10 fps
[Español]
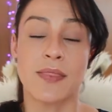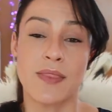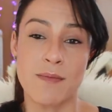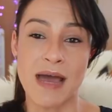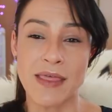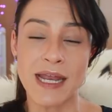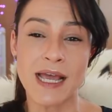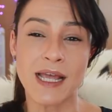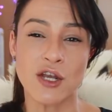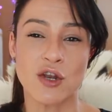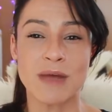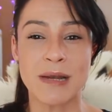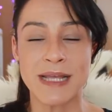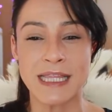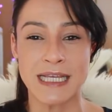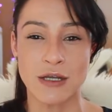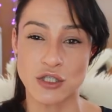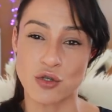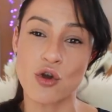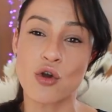de madera que normalmente
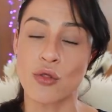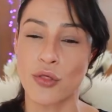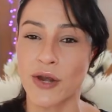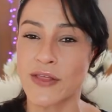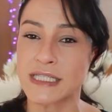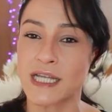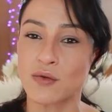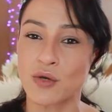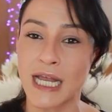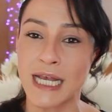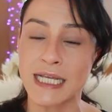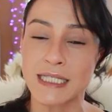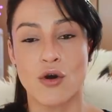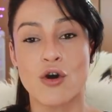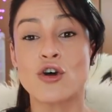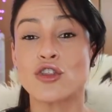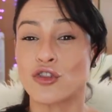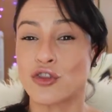son con cerdas naturales o